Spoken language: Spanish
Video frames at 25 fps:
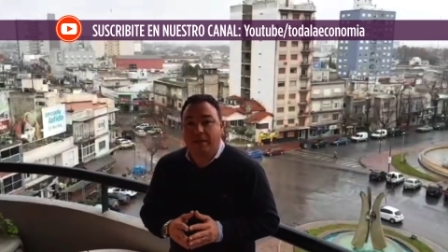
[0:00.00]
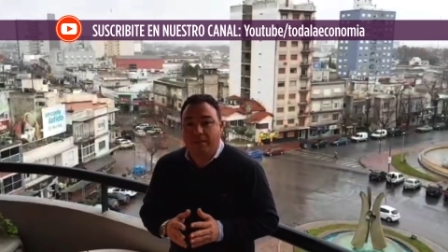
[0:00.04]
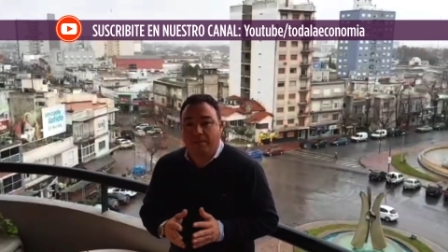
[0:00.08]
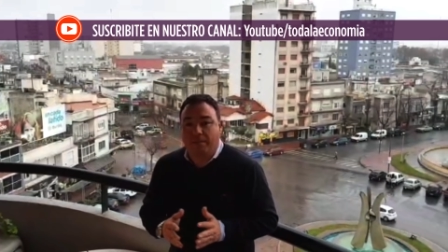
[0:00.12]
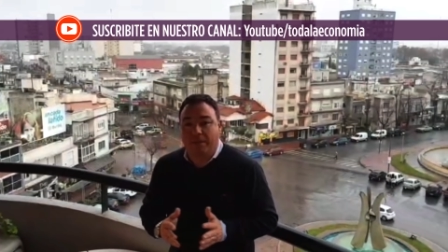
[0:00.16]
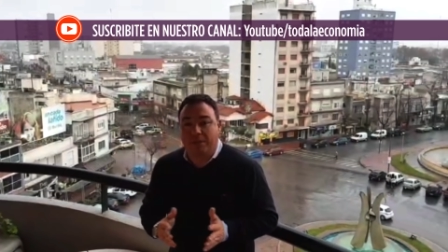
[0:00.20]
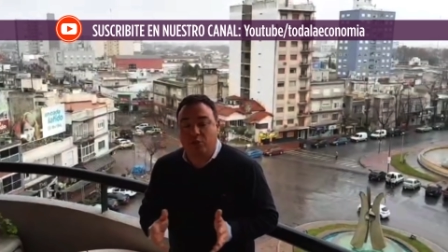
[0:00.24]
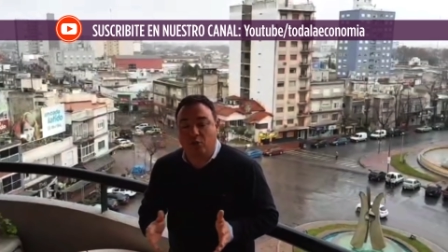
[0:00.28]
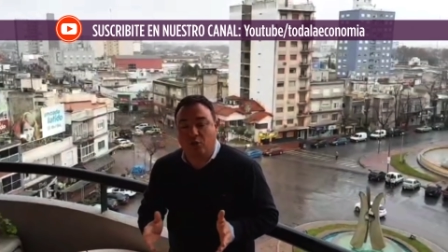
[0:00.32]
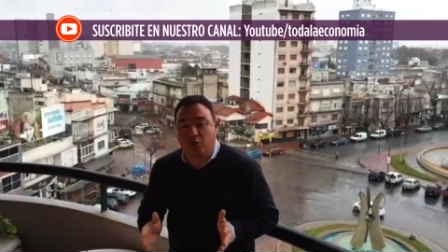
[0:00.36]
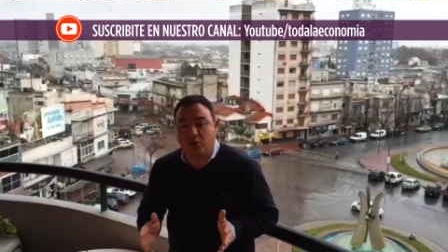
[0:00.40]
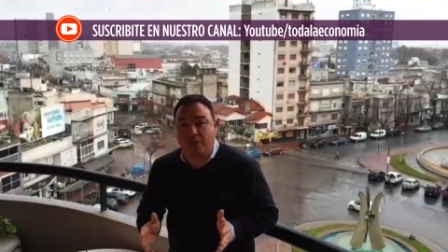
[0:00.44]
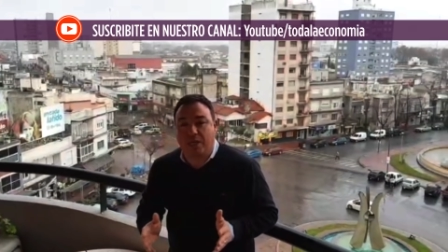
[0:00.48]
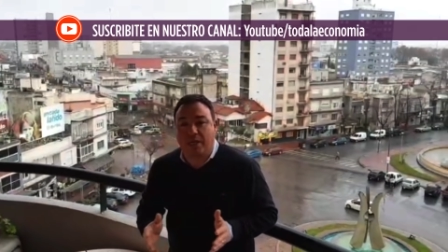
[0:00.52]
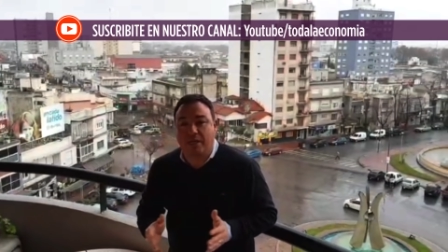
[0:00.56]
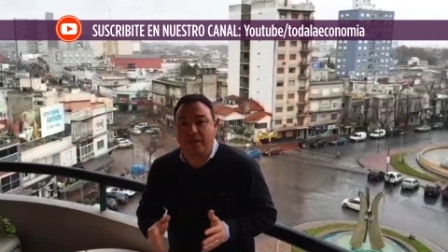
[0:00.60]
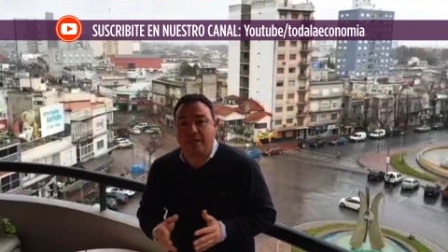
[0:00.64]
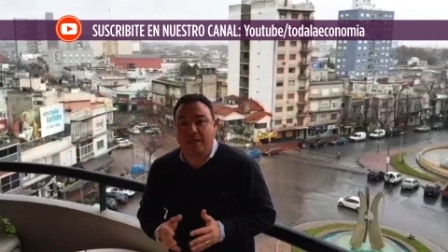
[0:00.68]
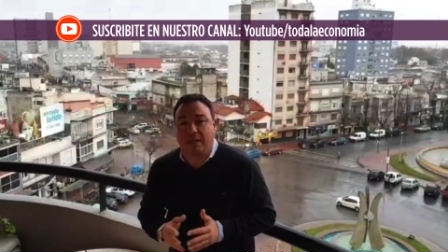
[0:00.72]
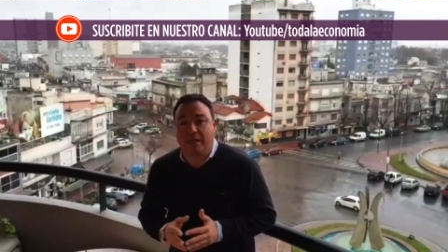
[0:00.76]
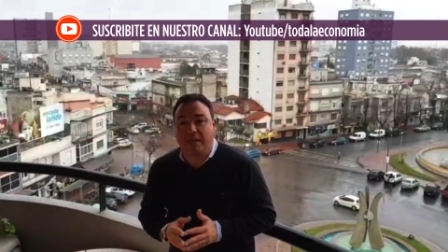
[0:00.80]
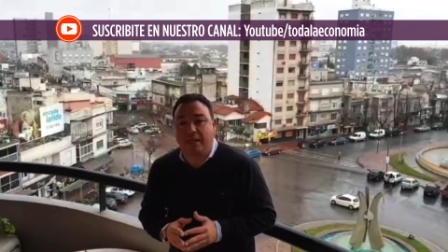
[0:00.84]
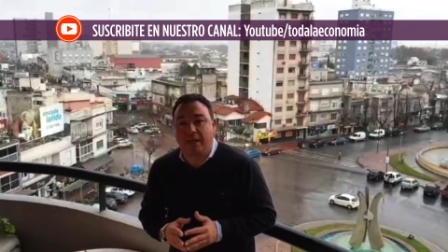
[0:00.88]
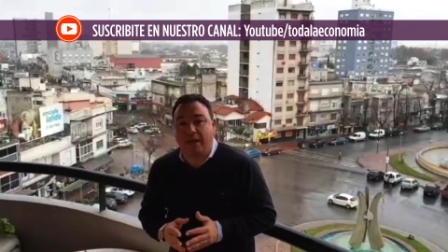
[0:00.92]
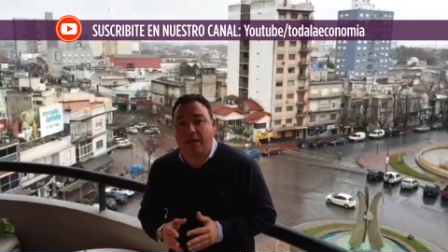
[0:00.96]
mayor
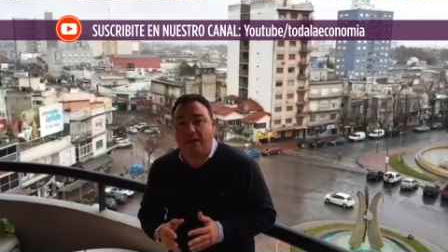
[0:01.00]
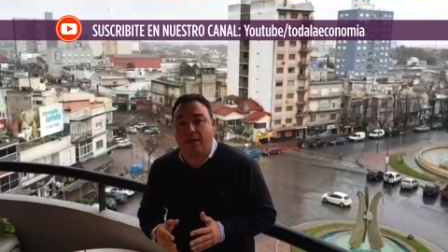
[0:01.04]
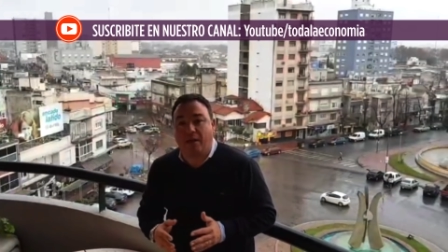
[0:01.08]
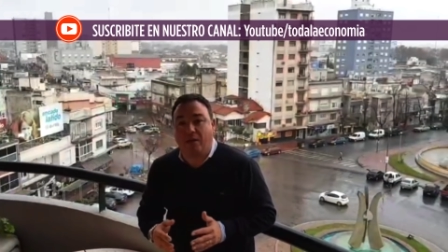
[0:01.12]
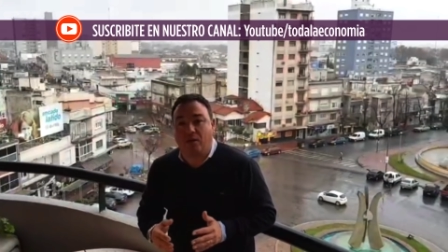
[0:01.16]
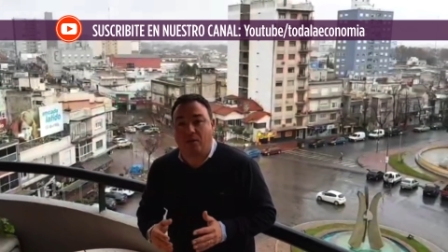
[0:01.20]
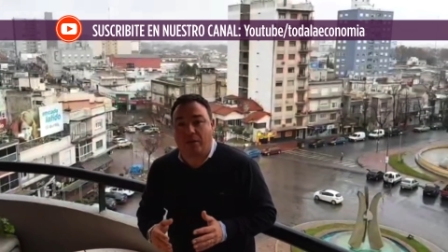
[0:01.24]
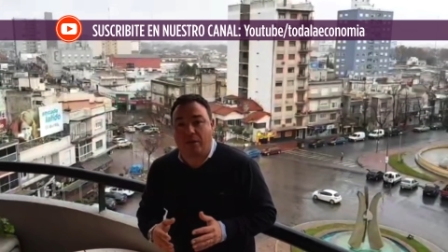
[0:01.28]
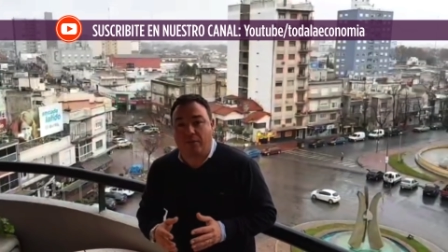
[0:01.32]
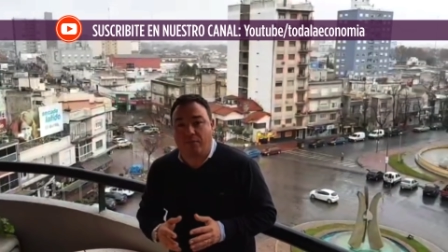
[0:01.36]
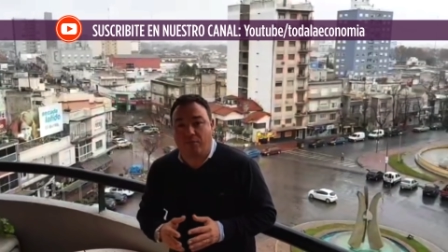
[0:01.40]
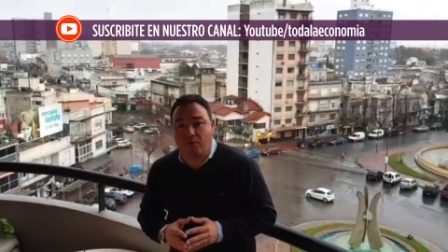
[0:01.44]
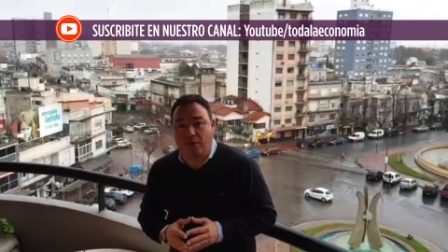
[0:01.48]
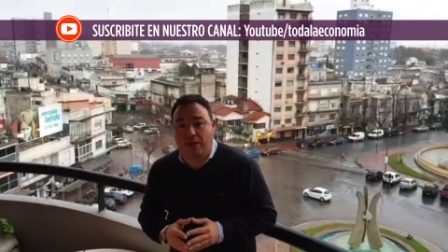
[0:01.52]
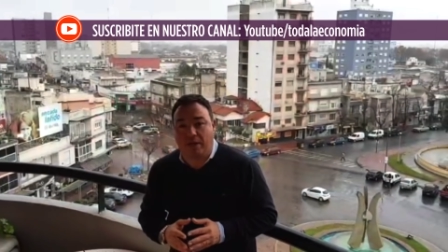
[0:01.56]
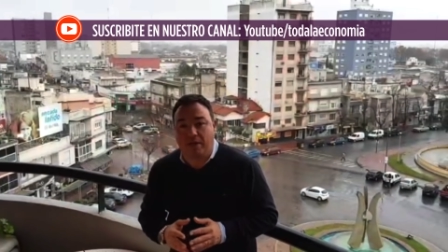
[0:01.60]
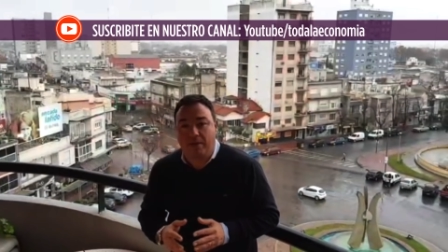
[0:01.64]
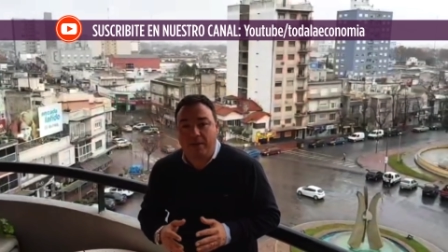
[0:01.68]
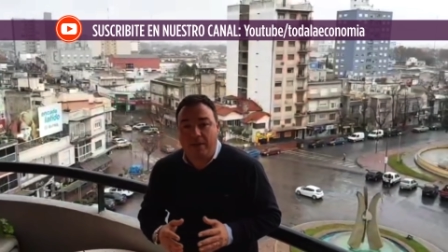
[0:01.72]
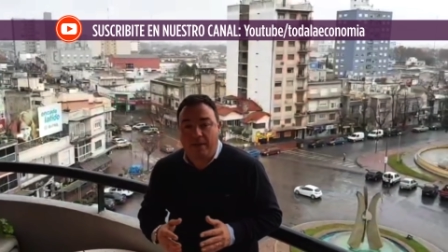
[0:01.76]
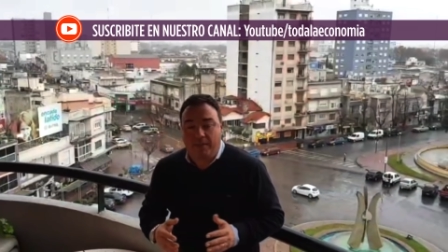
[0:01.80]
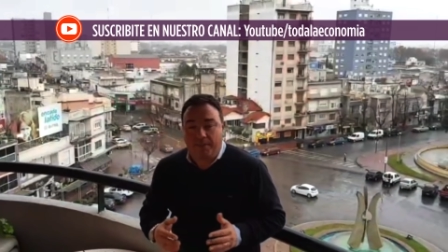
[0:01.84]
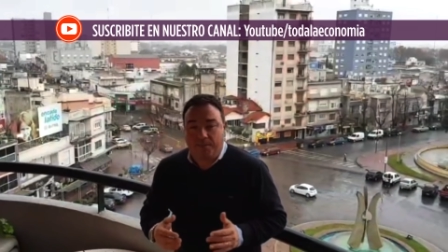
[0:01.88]
tranquilidad a lo que fue